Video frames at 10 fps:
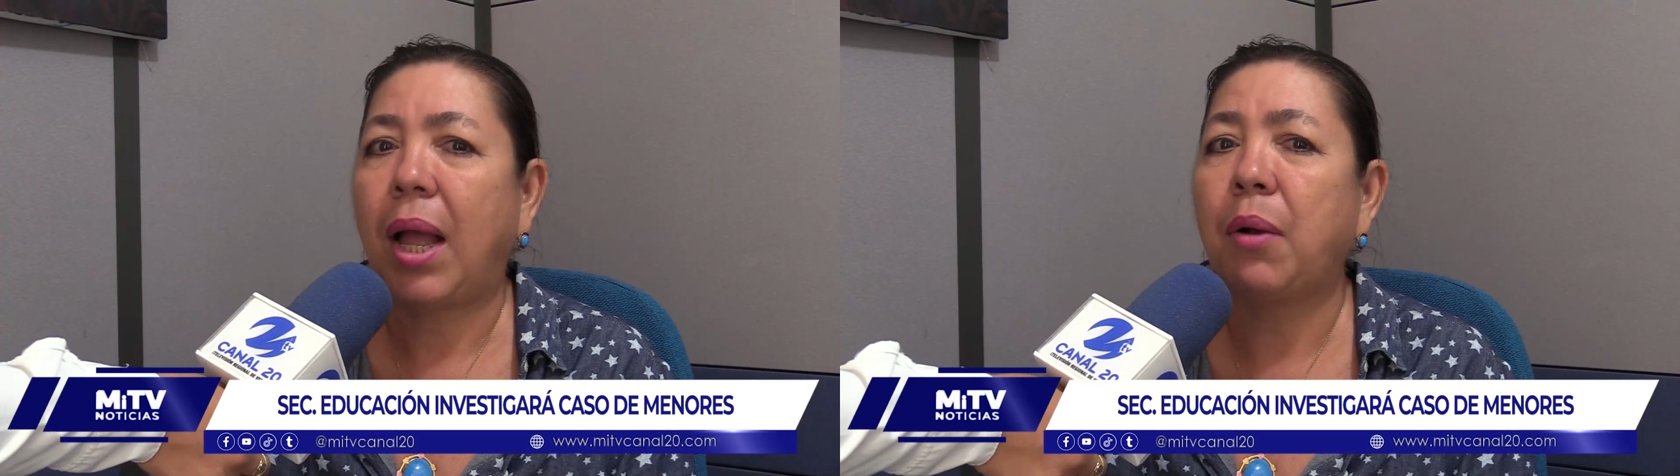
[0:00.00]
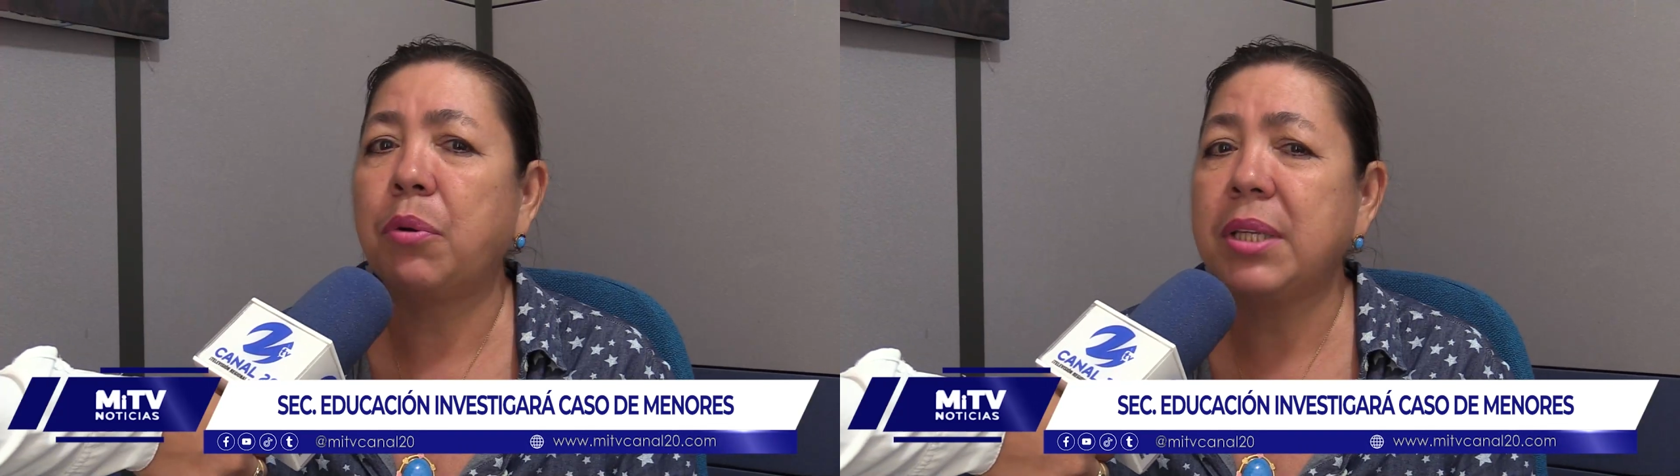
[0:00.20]

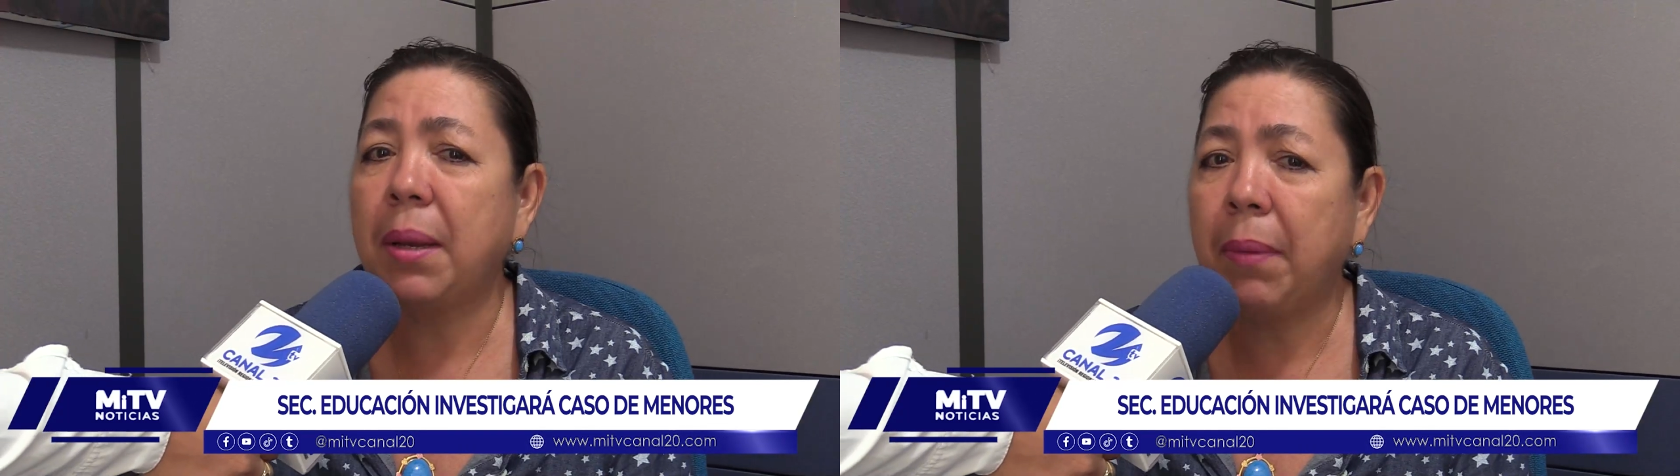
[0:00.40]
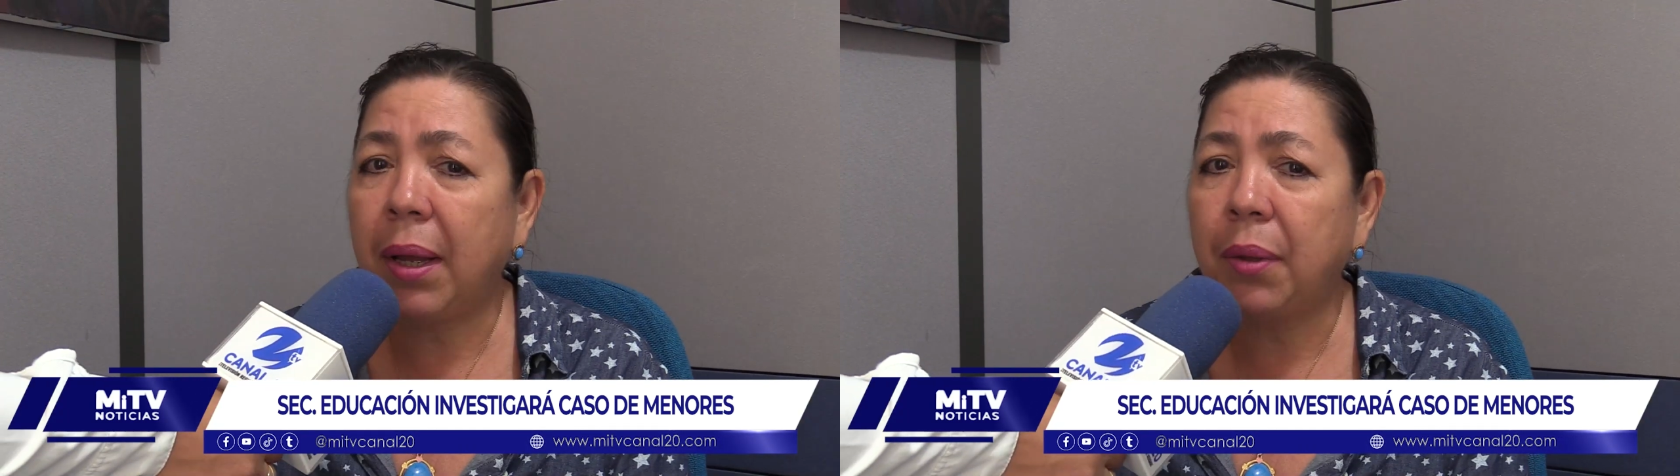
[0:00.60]
Hago un
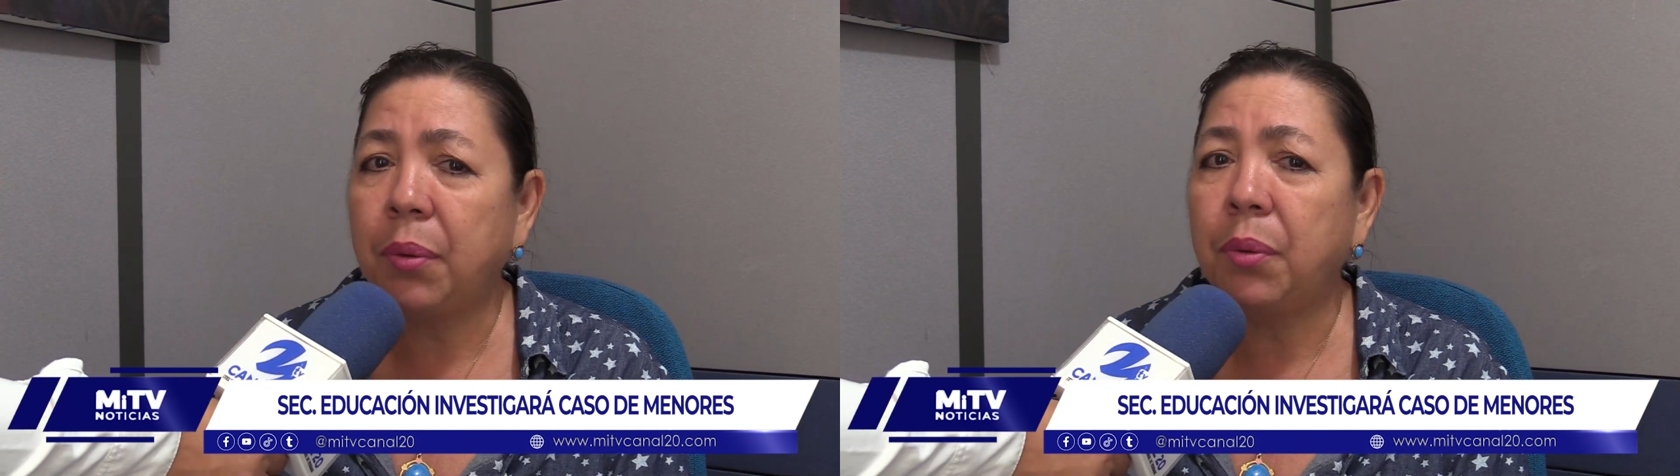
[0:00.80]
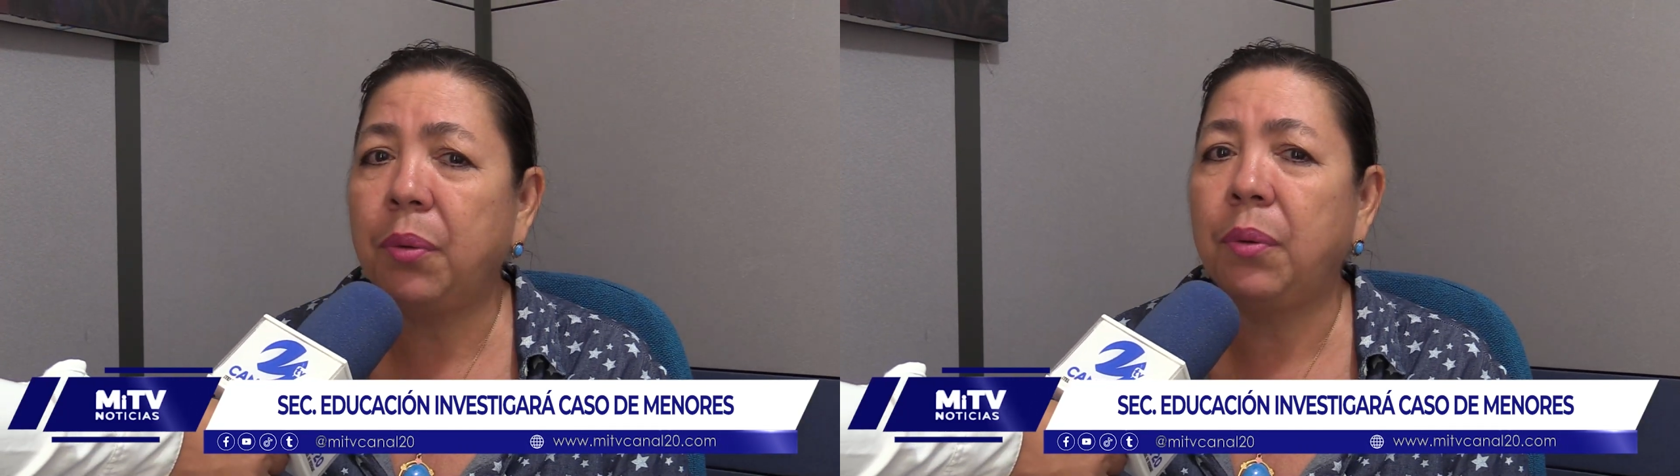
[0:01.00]

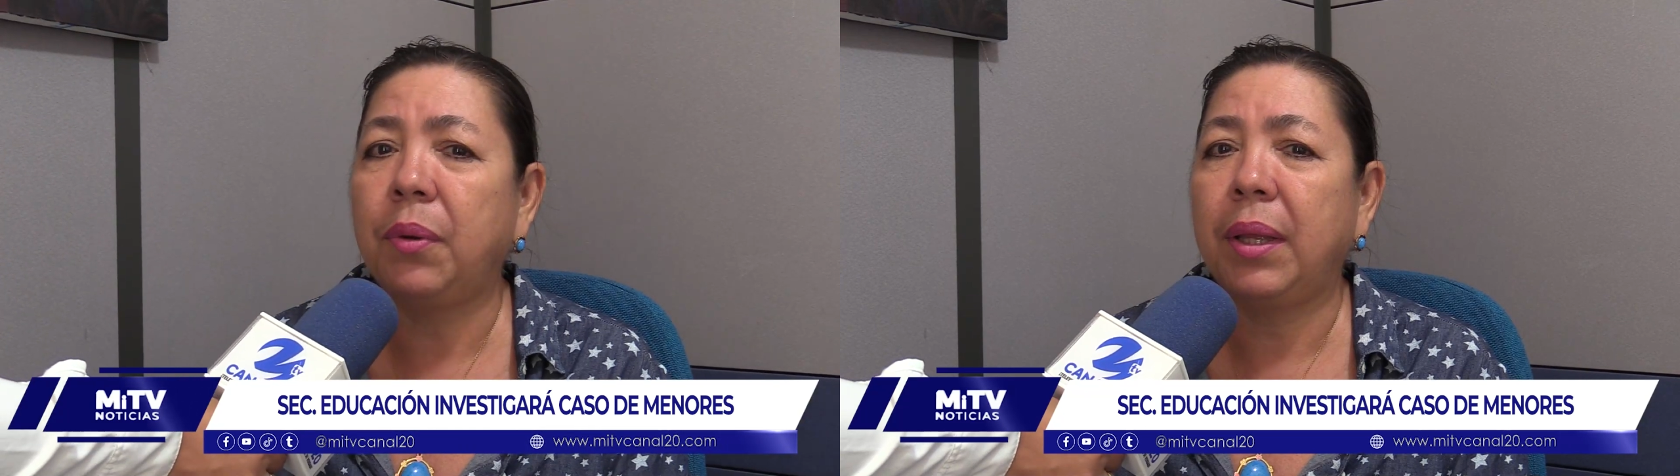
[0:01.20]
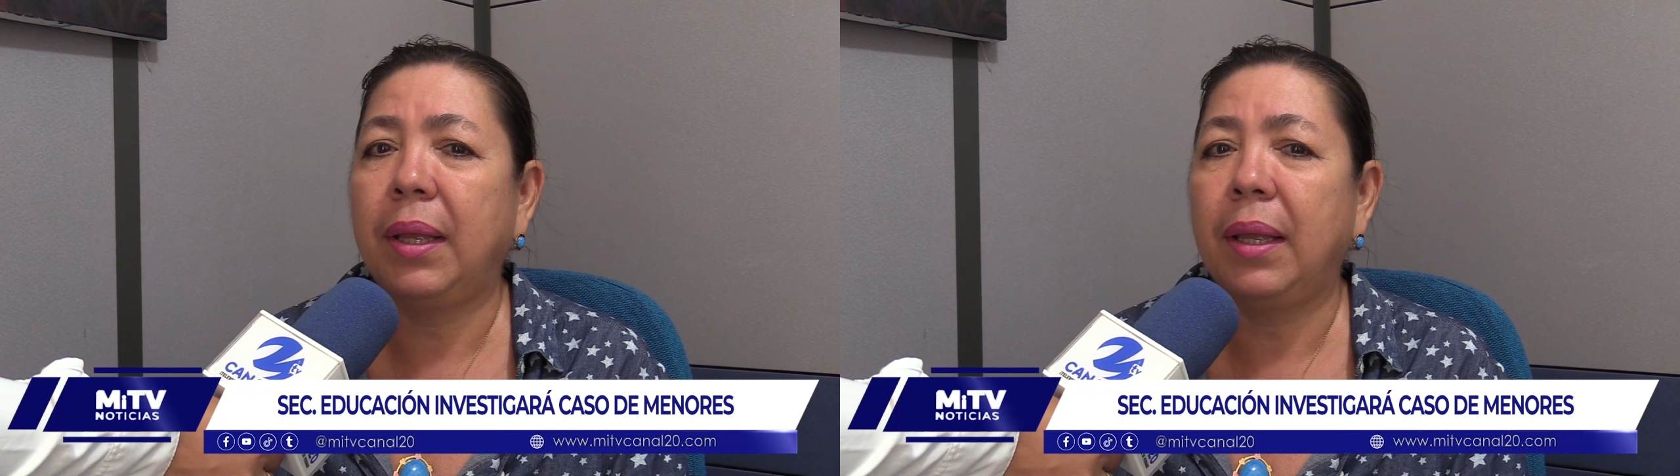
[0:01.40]
llamado
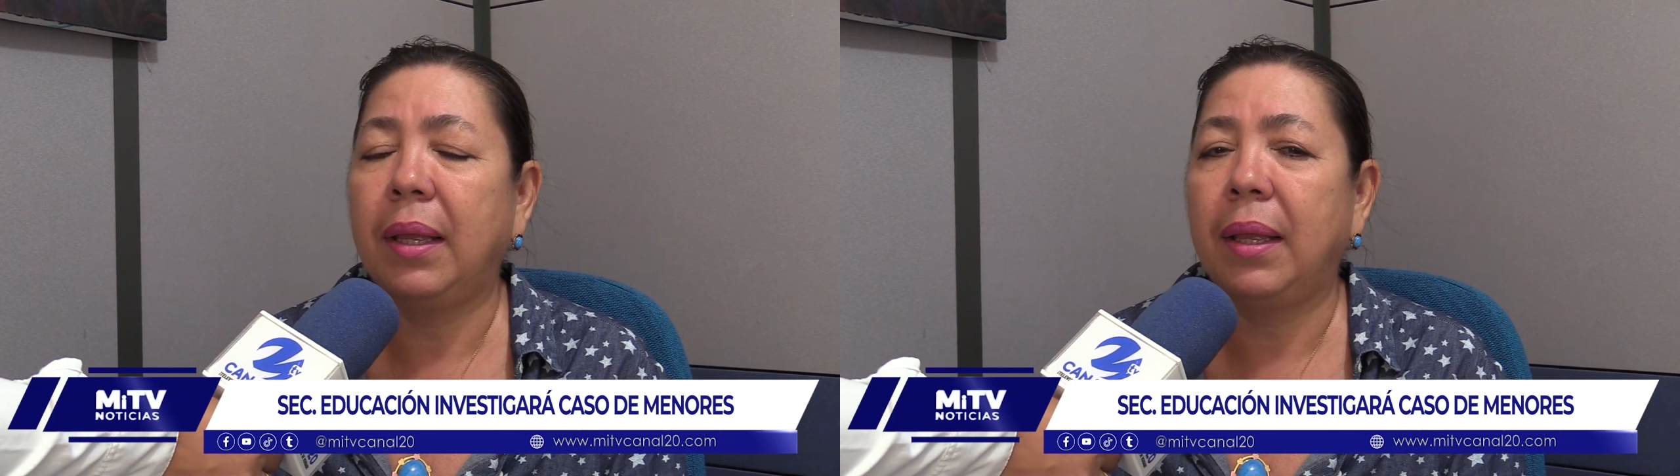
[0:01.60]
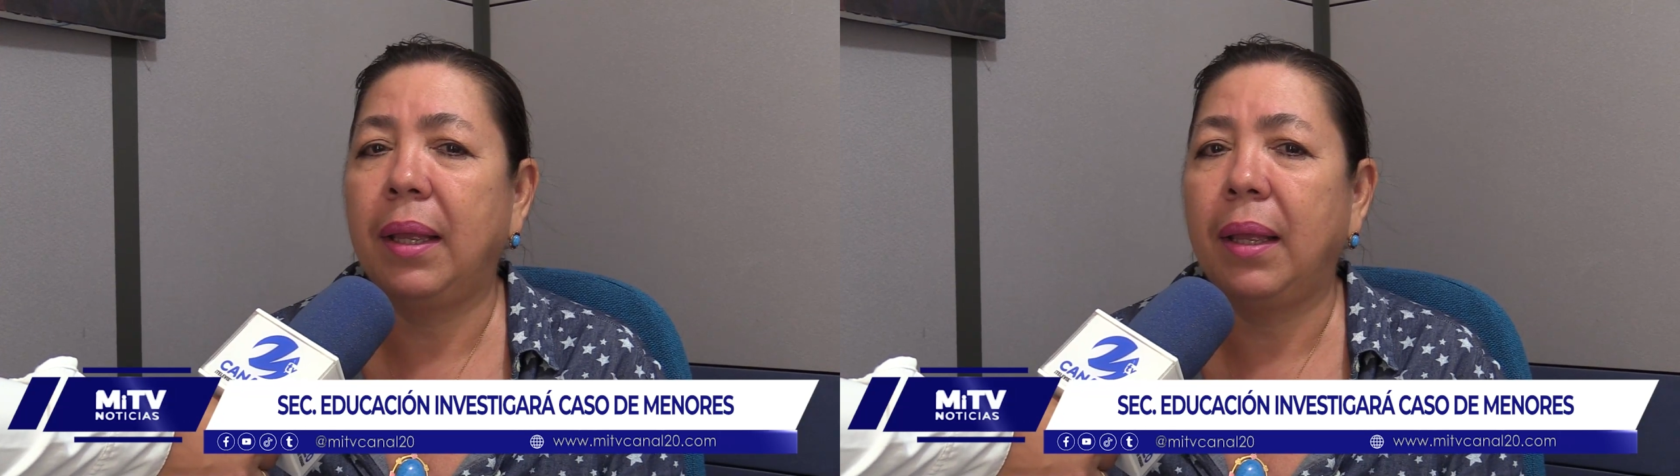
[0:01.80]

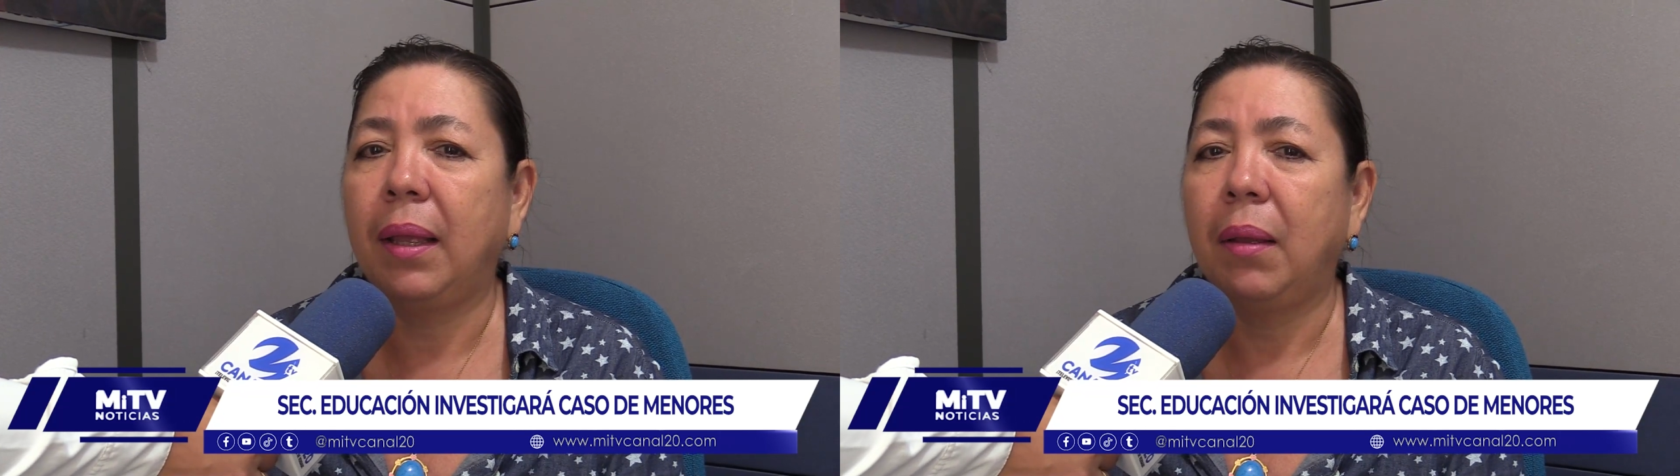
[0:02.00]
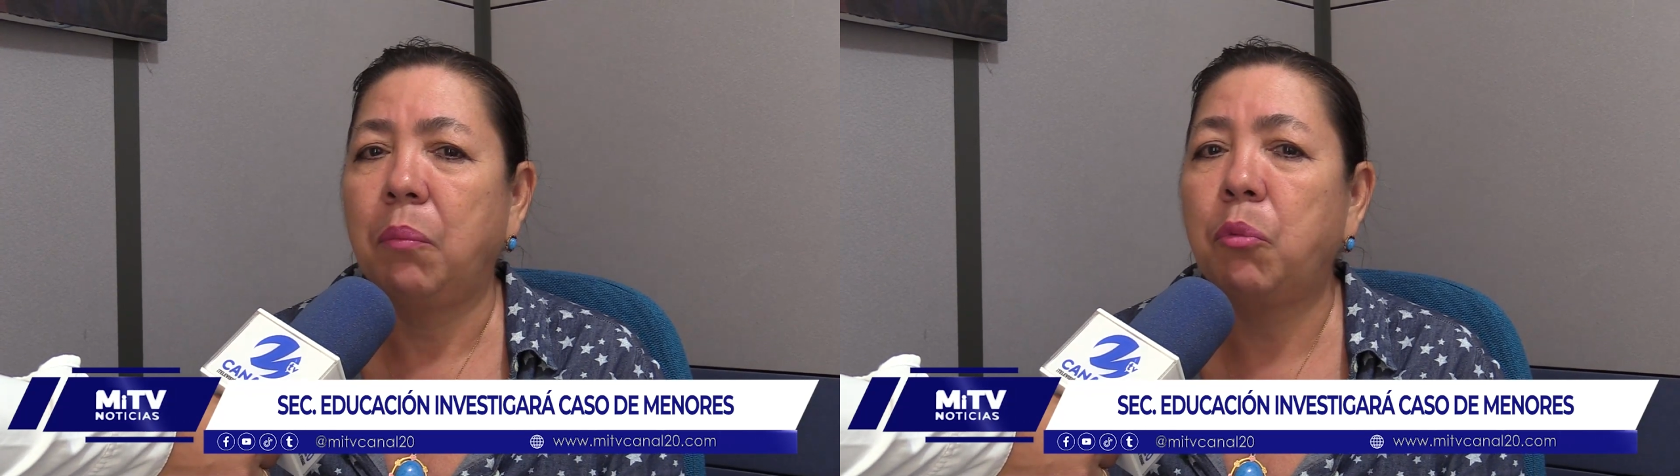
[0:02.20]
eh,
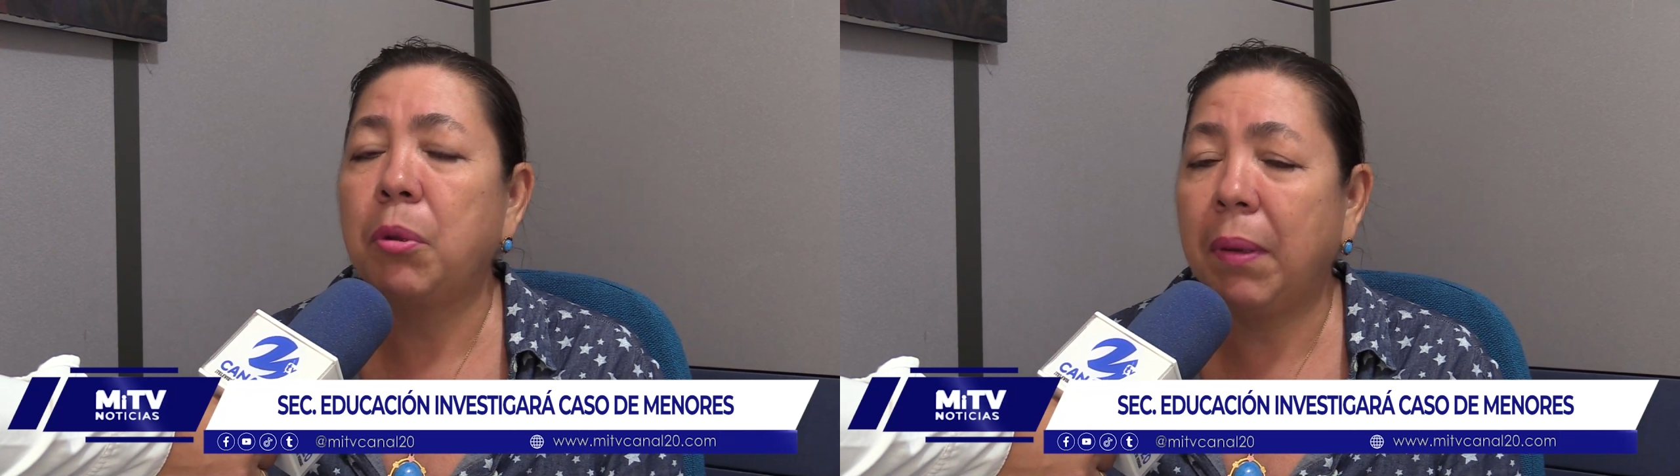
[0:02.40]
muy